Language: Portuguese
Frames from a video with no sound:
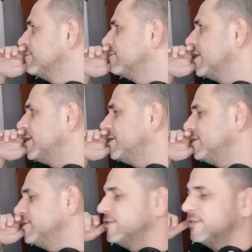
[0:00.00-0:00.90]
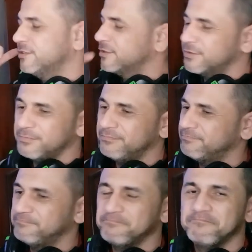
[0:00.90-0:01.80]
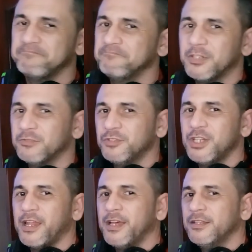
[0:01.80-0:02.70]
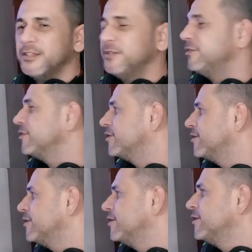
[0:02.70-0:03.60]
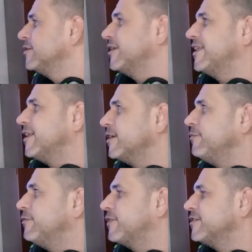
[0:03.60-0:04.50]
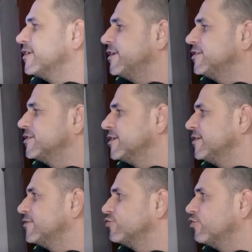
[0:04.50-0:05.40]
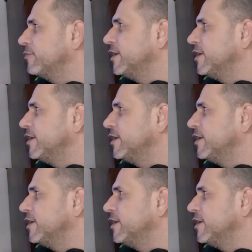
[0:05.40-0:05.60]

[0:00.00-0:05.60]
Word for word: Mas. Mano, não tinha nada que me. Tem nada que me faça acreditar que esse jogo